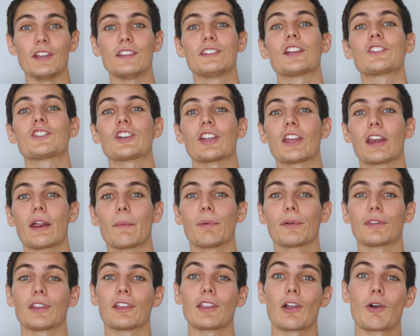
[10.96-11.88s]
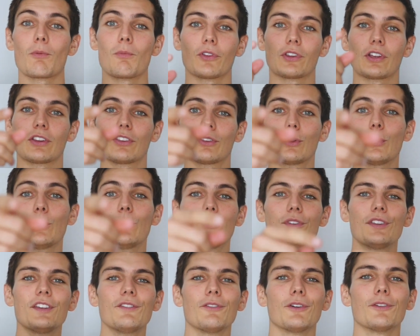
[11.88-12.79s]
Et cette chaîne, elle a portée d'augmenter
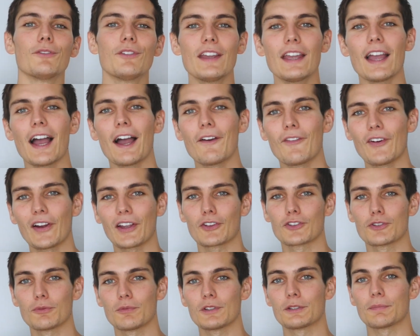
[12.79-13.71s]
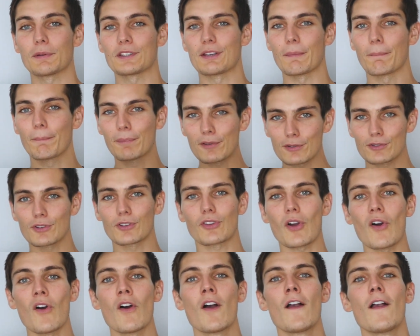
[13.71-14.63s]
ton niveau de vie afin que tu puisses passer plus de
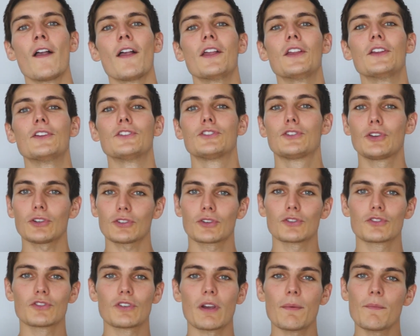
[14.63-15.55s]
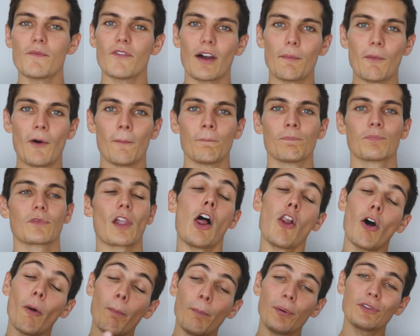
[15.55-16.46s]
temps sur ce que tu aimes vraiment.
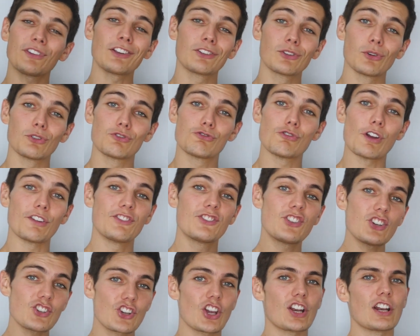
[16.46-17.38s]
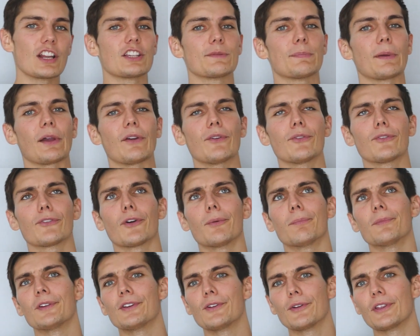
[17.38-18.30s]
Alors peut-être que tu as déjà de l'expérience
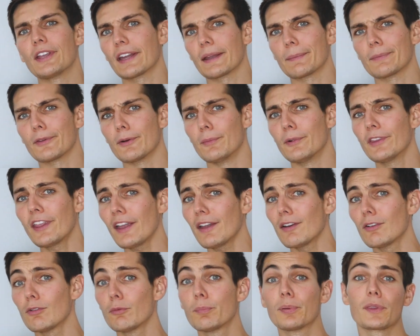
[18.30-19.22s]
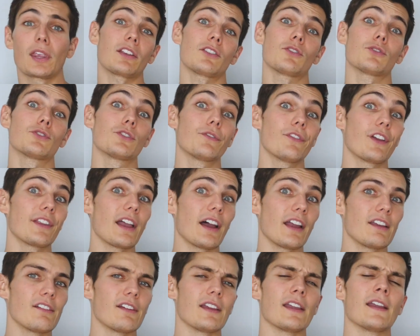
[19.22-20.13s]
dans le milieu des crypto-monnaies ou peut-être que tu viens
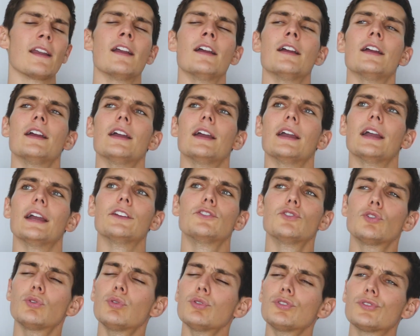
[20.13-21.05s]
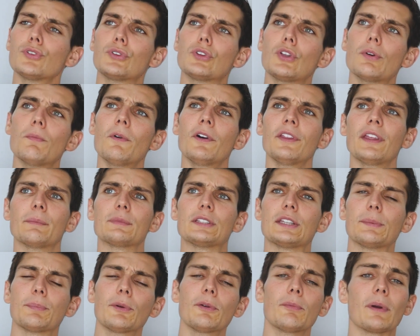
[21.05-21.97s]
d'arriver. Et du coup, tu te demandes un
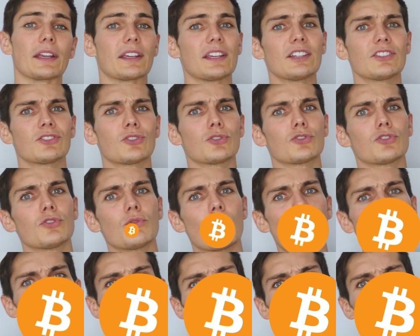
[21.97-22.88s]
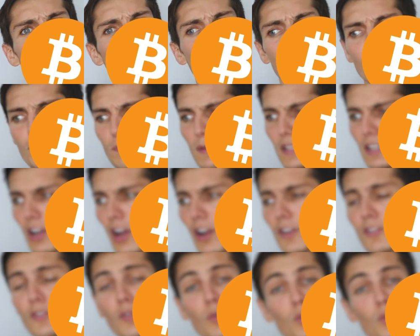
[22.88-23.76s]
petit peu bah, qu'est-ce que tu dois acheter Du Bitcoin